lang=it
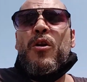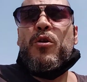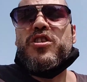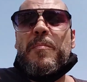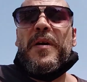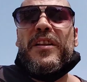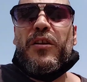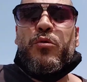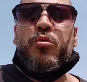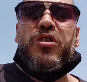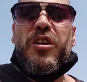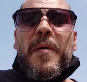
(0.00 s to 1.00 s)
Lo sapete
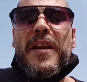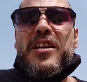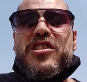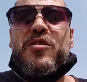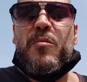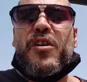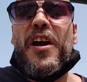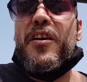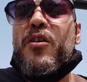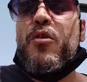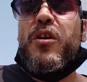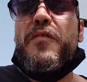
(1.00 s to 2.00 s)
tutti benissimo che
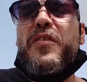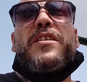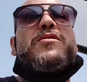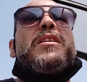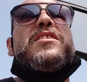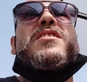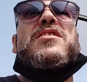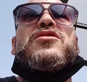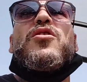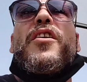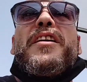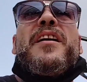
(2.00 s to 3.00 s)
io con le
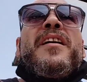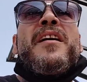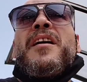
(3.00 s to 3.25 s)
visualizzazioni